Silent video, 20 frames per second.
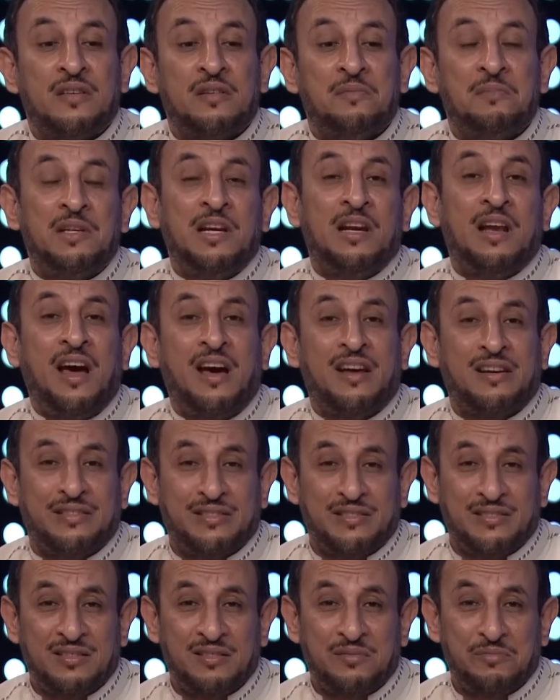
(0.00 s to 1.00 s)
من الحر
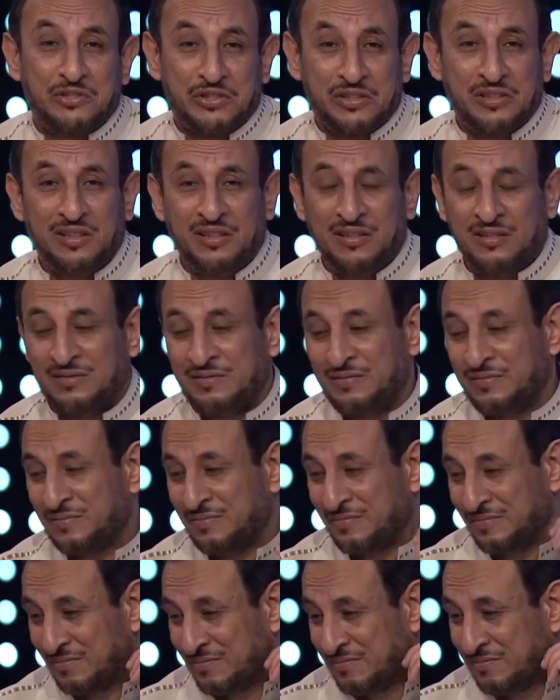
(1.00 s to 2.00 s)
مش كده
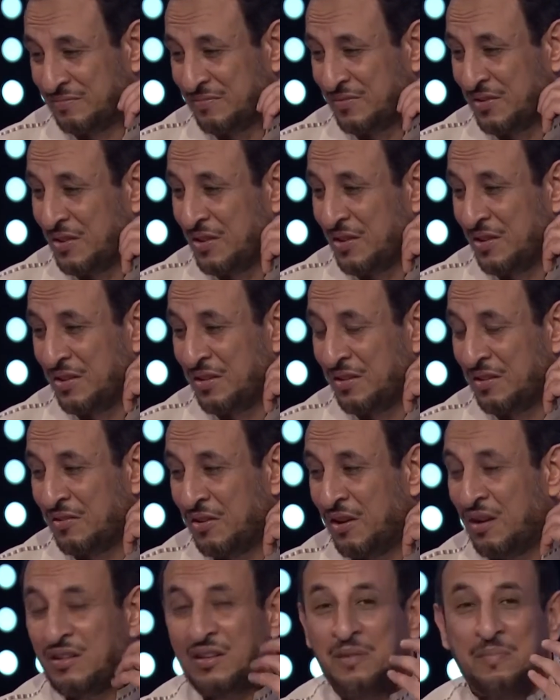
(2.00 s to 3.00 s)

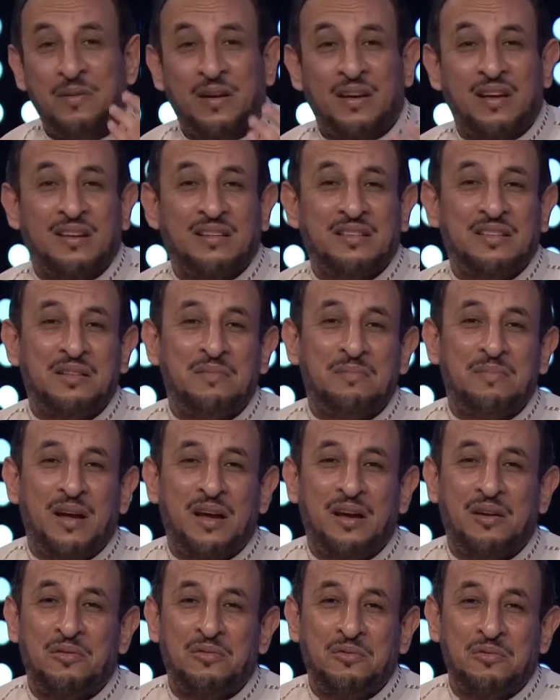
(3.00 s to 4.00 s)
اه نبقى خارجين
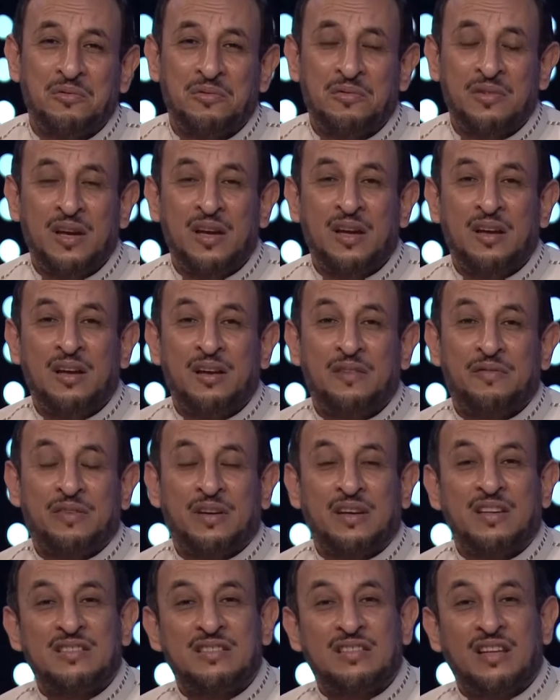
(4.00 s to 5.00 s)
بقى في
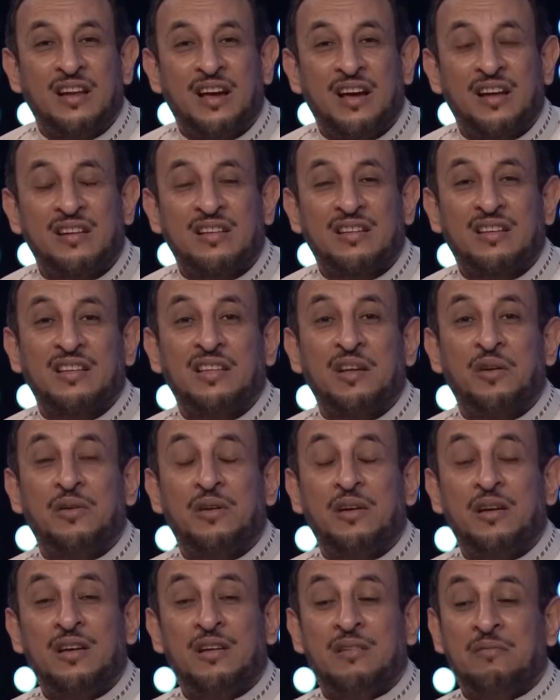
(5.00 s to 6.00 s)
عز الحر
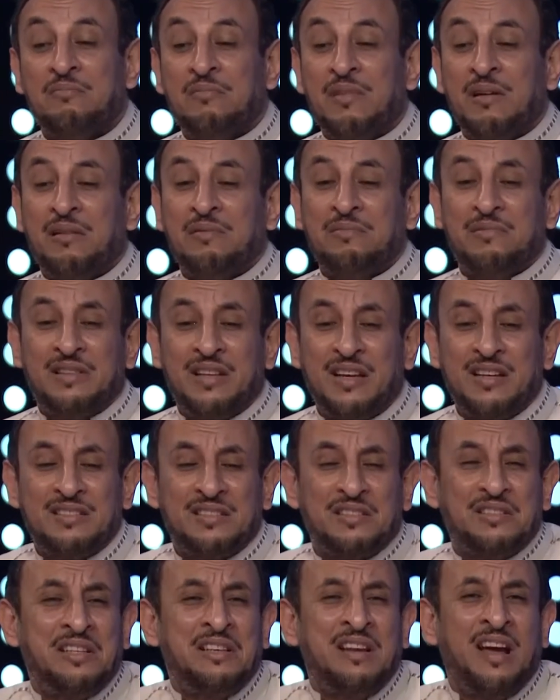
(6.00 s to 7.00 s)
كده تحس
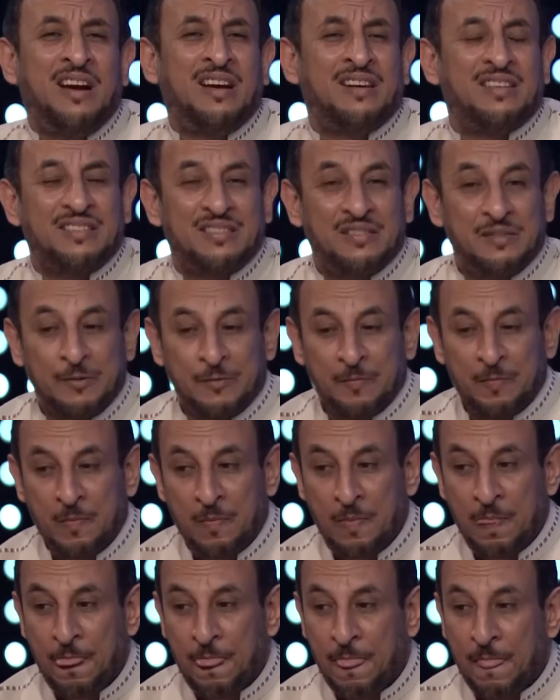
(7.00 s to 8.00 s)
الدنيا حر
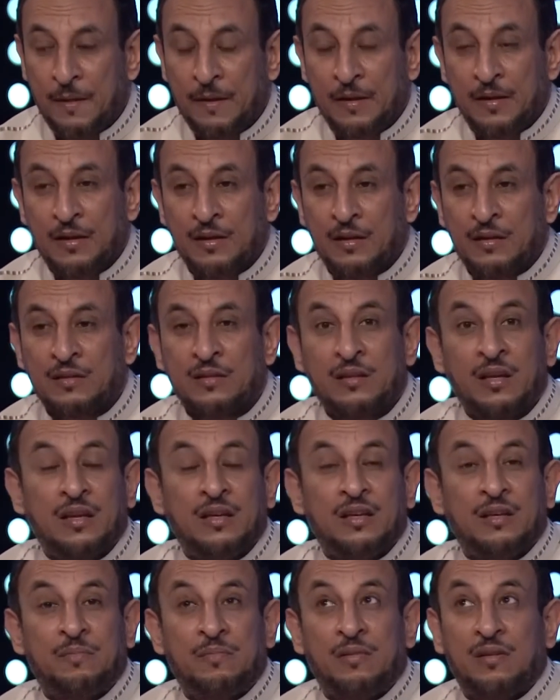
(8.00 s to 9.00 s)

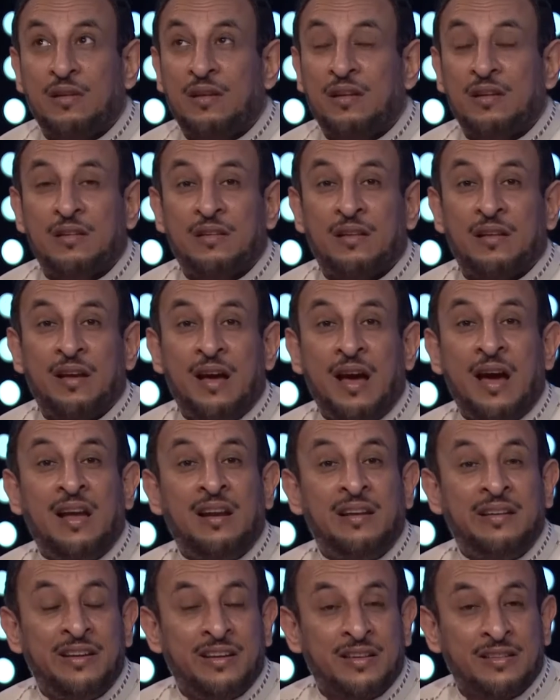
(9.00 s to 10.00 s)
طيب
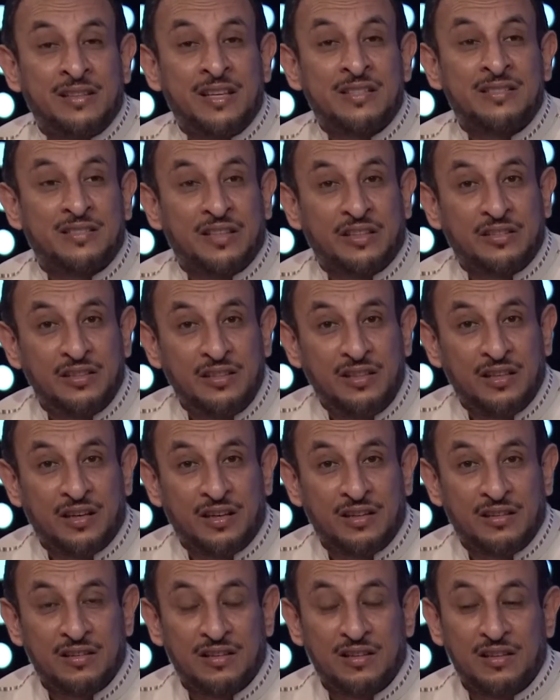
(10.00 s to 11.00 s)
هل نستطيع
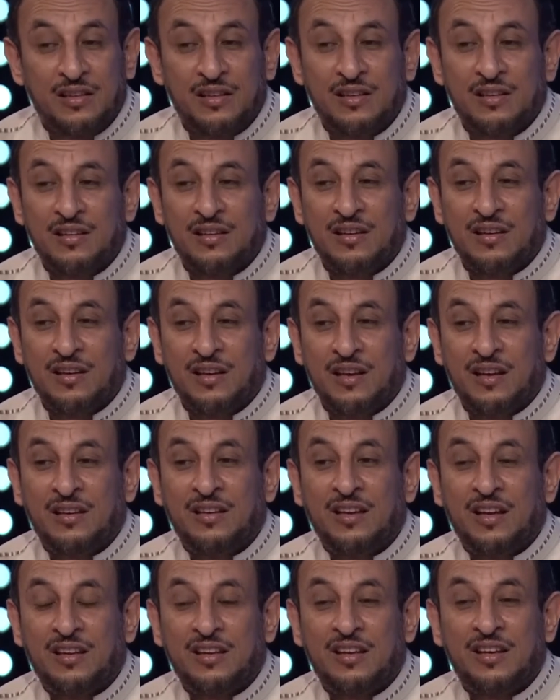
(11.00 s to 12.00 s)
ان
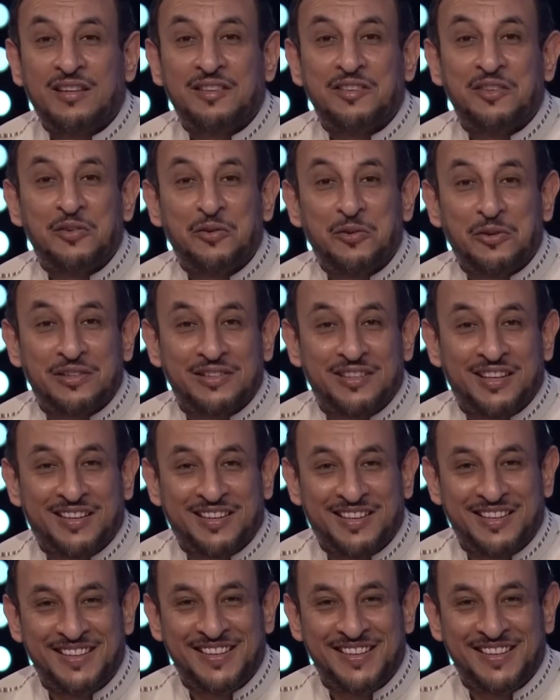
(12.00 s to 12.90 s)
احنا ندي اوردر